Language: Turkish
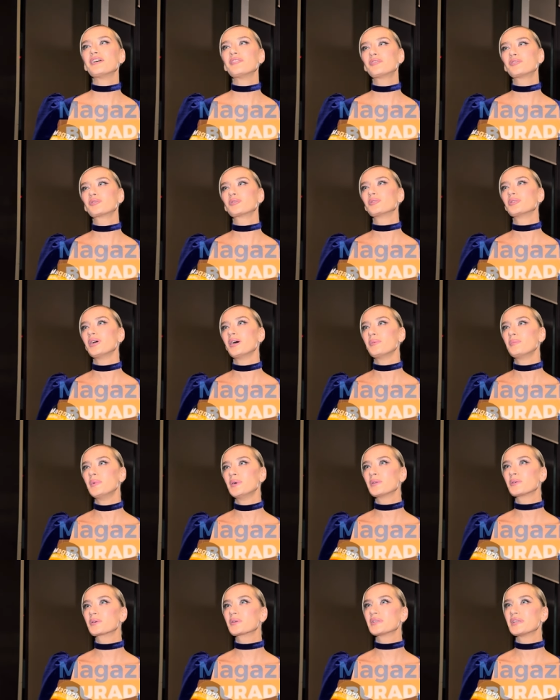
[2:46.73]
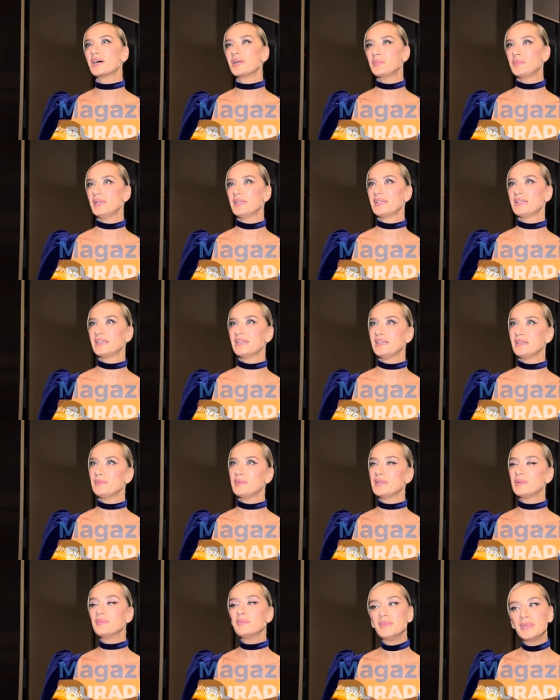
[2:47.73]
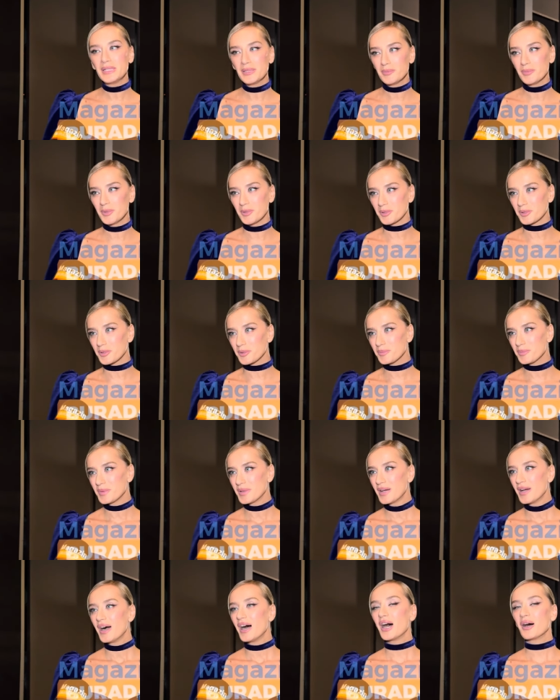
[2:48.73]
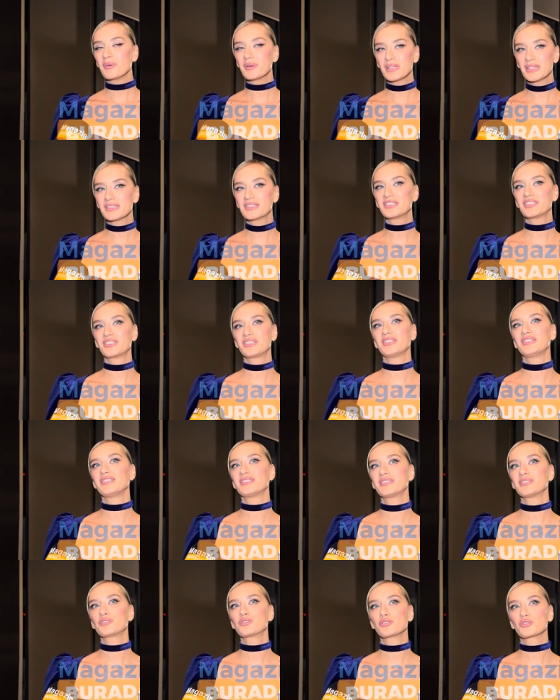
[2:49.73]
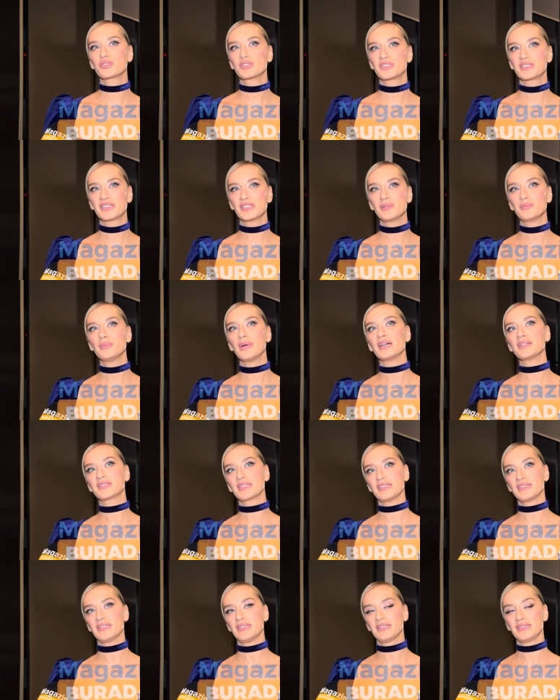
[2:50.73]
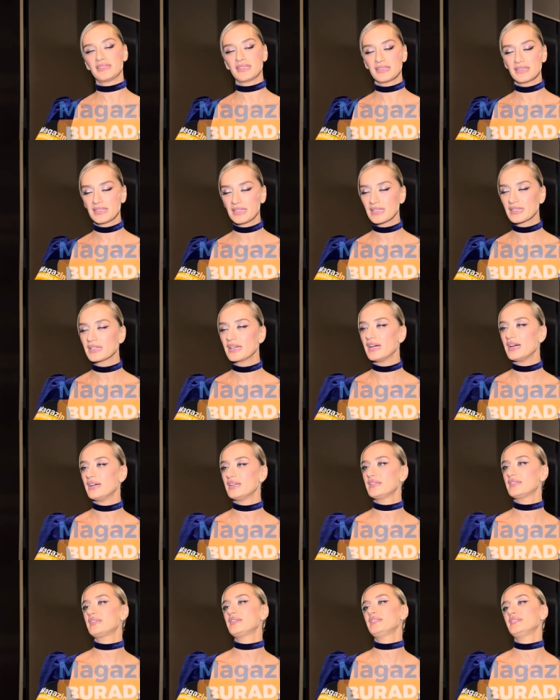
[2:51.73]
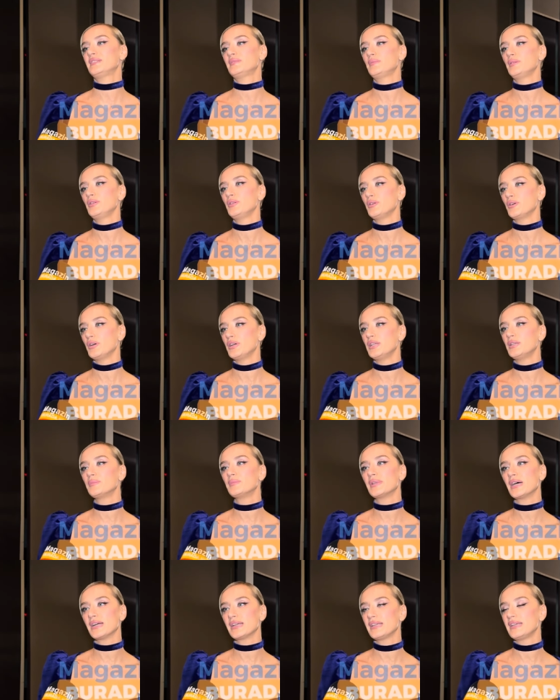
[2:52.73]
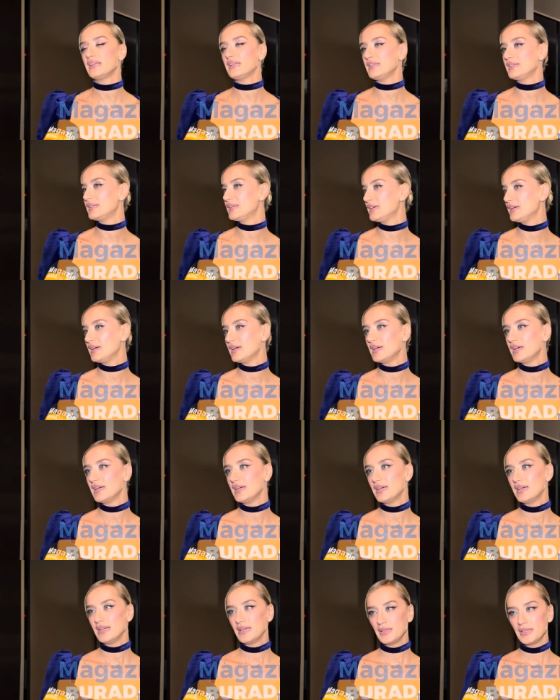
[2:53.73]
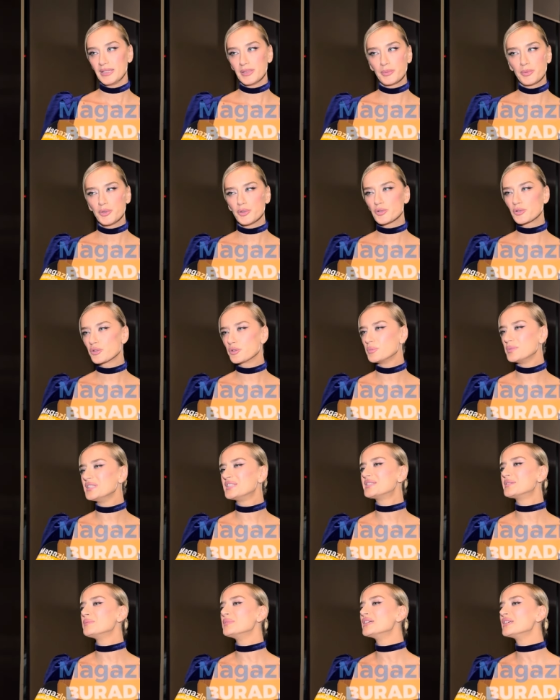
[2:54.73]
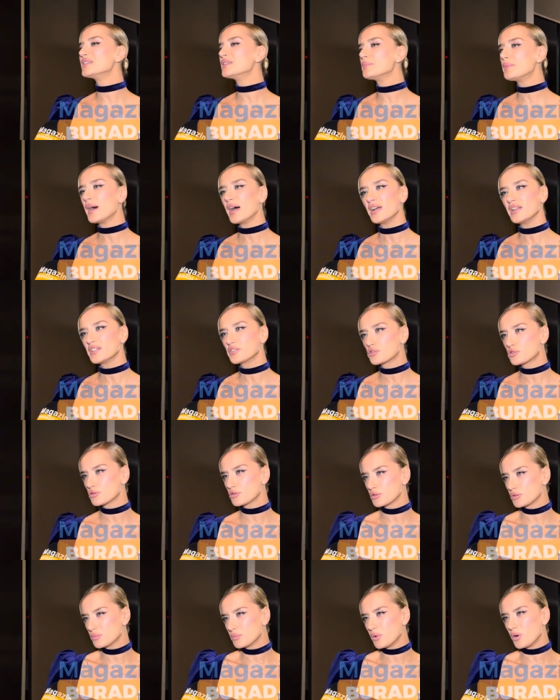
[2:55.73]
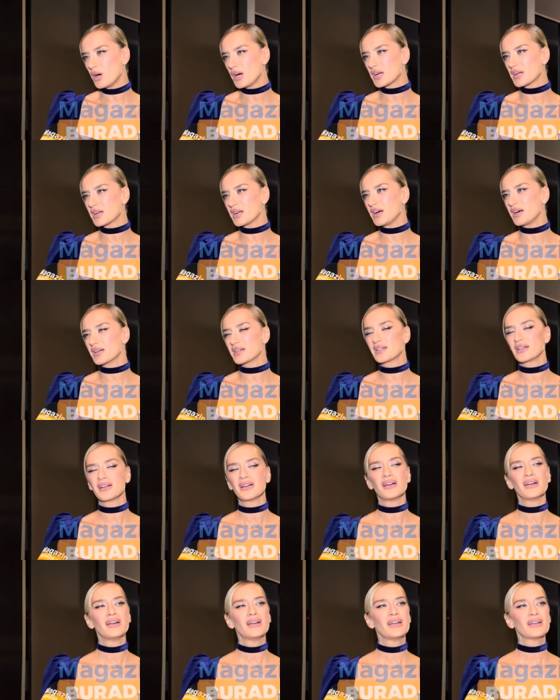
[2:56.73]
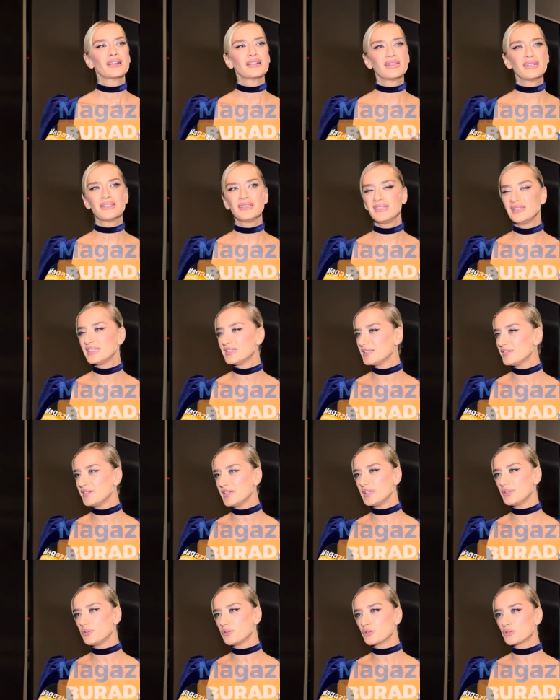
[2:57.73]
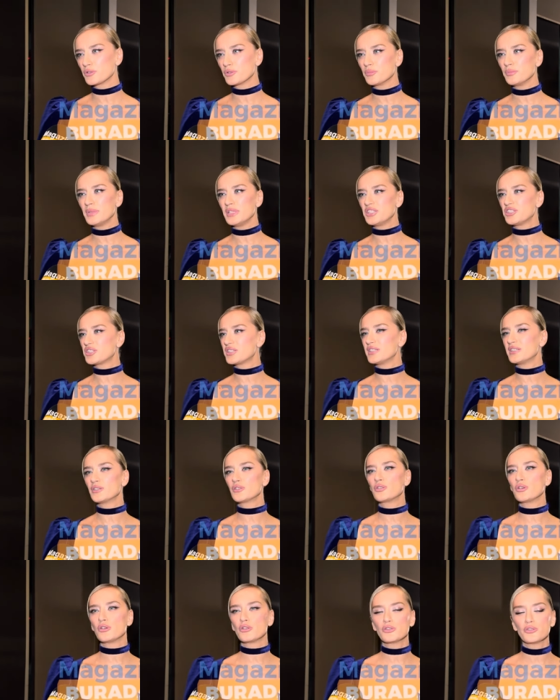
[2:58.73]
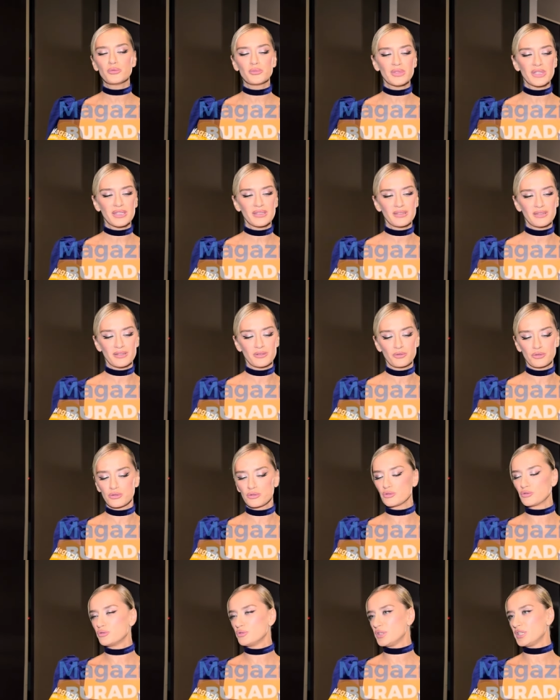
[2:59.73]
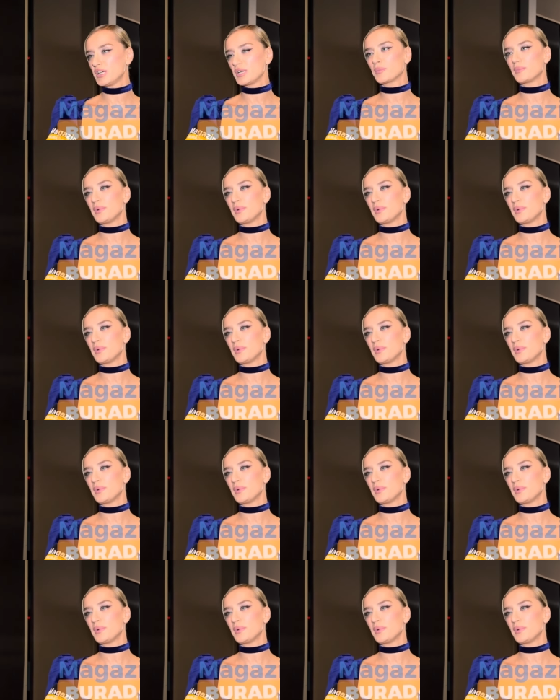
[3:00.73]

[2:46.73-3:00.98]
estağfurullah ben o kadar bilgili miyim bilmiyorum. Ama yetiştirilsin çok isterim. Ben zaten tanıyan herkes biliyor. Elimden geleni yapıyorum. isimlerini paylaşıyorum muhakkak. Kredilerini veriyorum. Bir işlerini gördüğümde e, gurur duyarak